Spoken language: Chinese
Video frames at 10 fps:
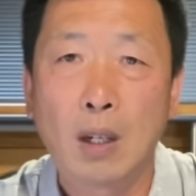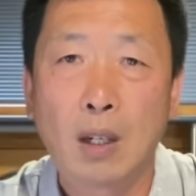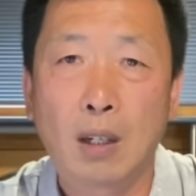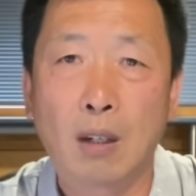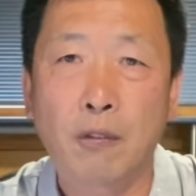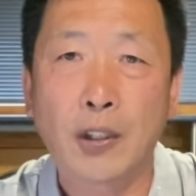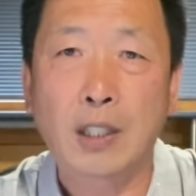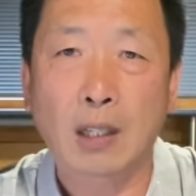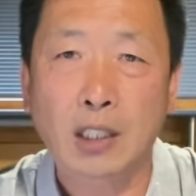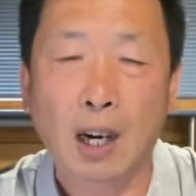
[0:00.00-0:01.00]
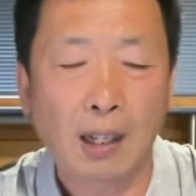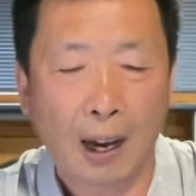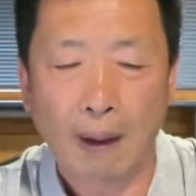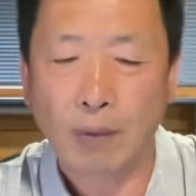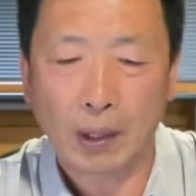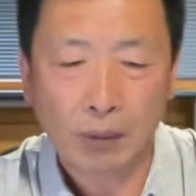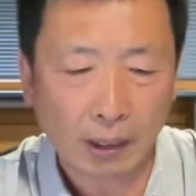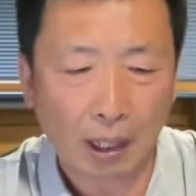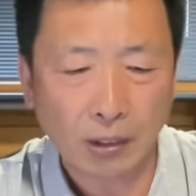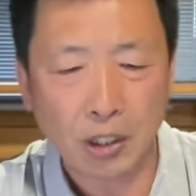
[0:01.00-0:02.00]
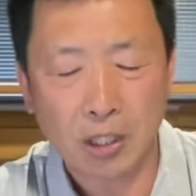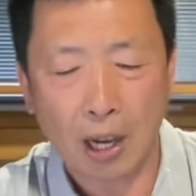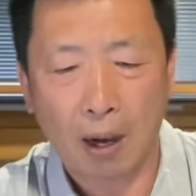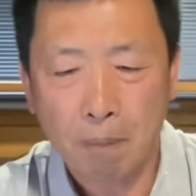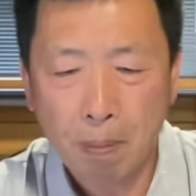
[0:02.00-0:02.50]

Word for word: 和非常伤感的。他当时讲。